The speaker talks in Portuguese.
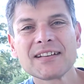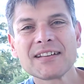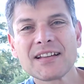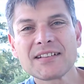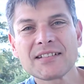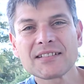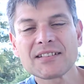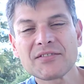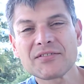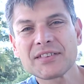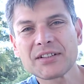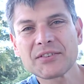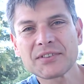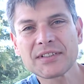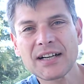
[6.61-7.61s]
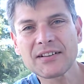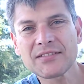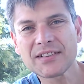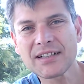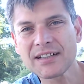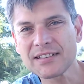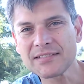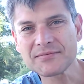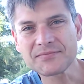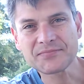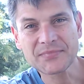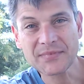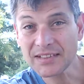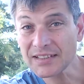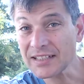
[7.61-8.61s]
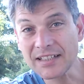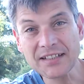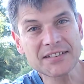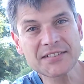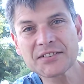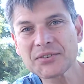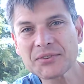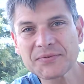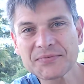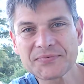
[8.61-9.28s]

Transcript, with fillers: Na sexta-feira eu estava em trânsito